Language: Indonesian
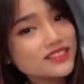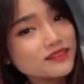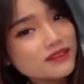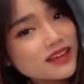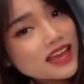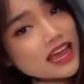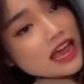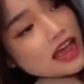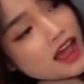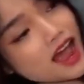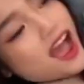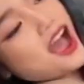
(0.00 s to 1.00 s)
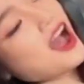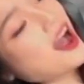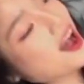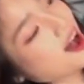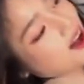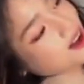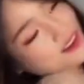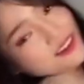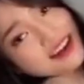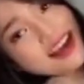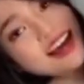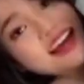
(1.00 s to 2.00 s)
Apalagi, konten ini
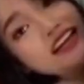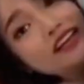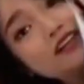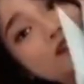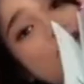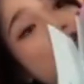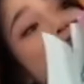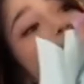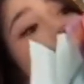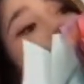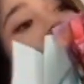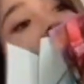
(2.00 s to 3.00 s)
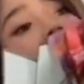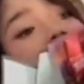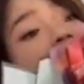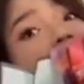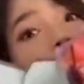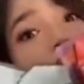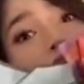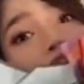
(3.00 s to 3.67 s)
dianggap mirip dengan konten yang sebelumnya